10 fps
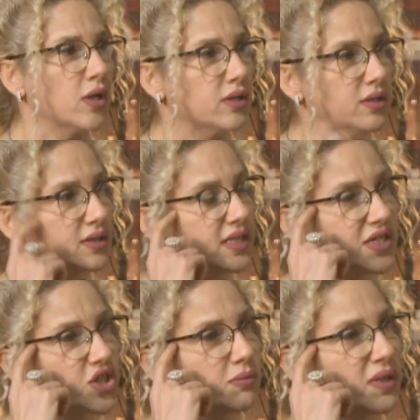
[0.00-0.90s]
E,
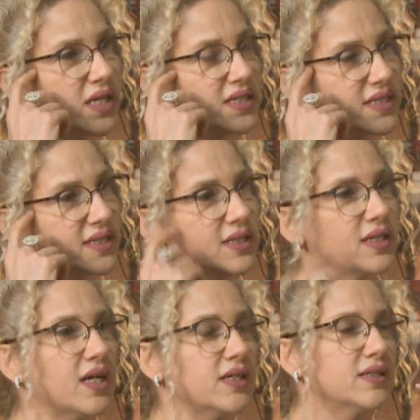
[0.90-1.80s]
değişik
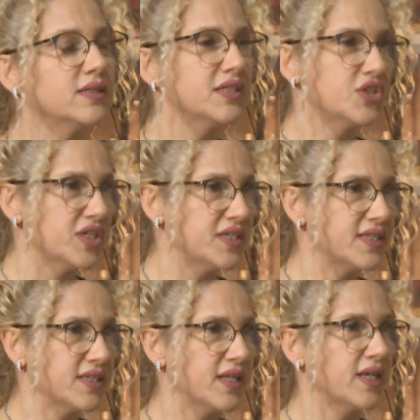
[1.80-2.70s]
manastırların
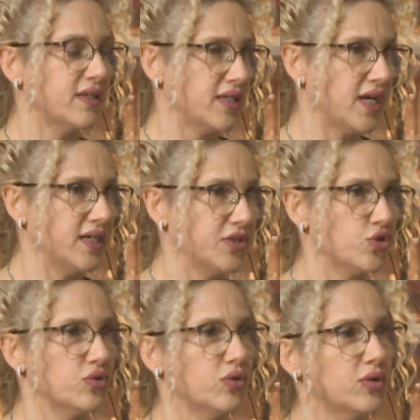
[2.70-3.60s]
içerisine
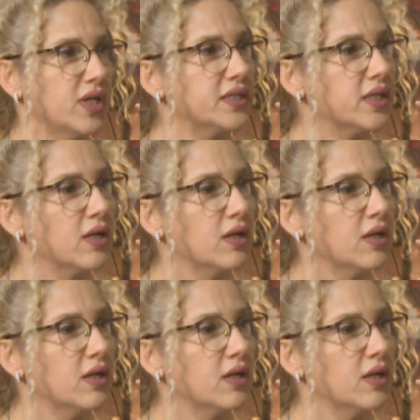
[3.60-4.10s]
yerleşiyorlar.